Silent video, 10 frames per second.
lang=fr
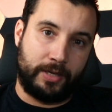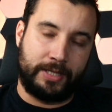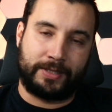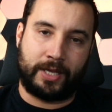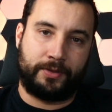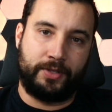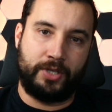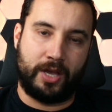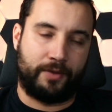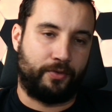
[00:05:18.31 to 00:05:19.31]
les
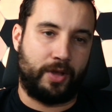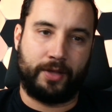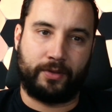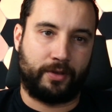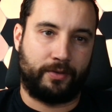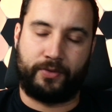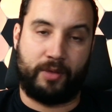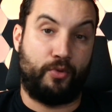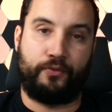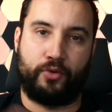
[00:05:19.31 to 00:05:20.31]
stratégies, elles vont être
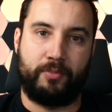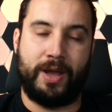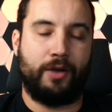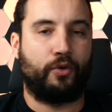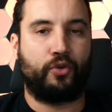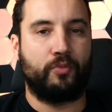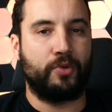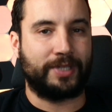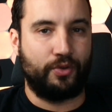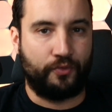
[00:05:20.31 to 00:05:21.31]
vraiment folles. Bah, on
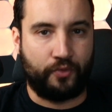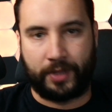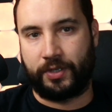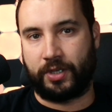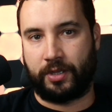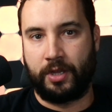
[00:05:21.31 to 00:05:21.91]
commence à le voir déjà.